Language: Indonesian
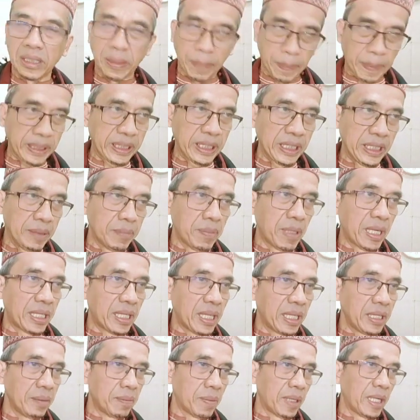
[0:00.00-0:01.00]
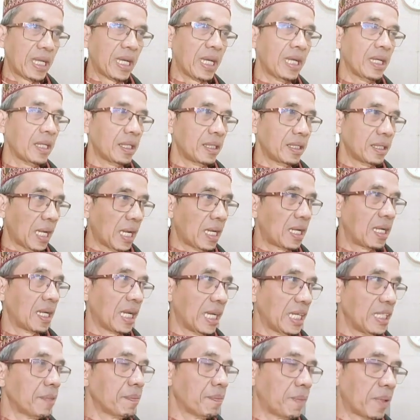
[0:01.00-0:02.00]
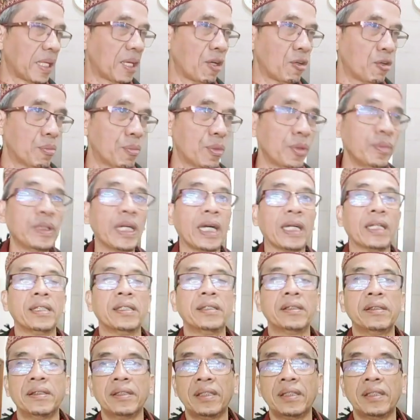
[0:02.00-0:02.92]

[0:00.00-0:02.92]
seperti ibadah-ibadah yang lain pada umumnya,